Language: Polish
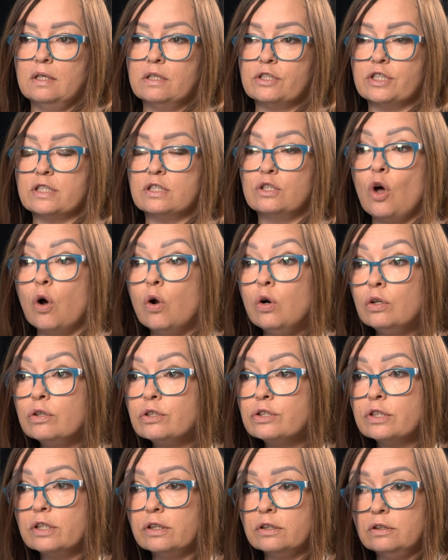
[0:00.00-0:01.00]
że
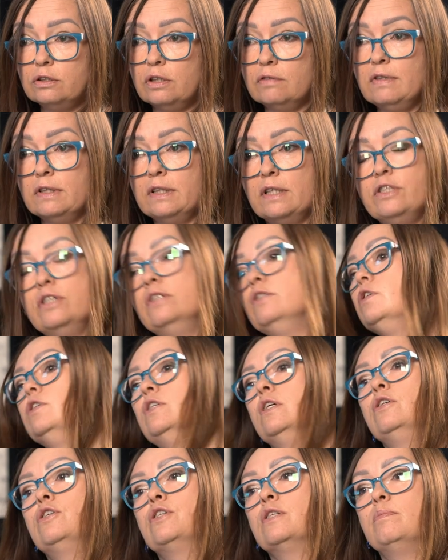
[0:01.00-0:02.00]
zdolność kredytowa na dzień
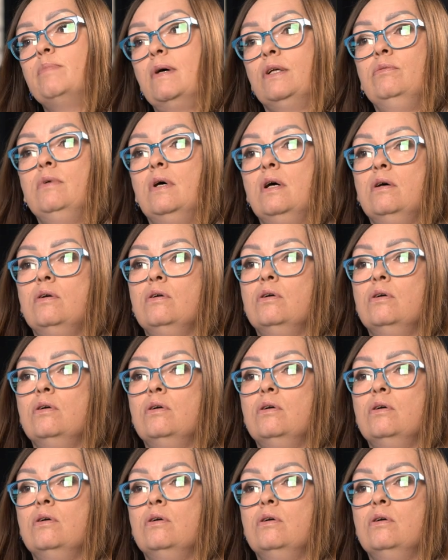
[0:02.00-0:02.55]
dzisiejszy spadła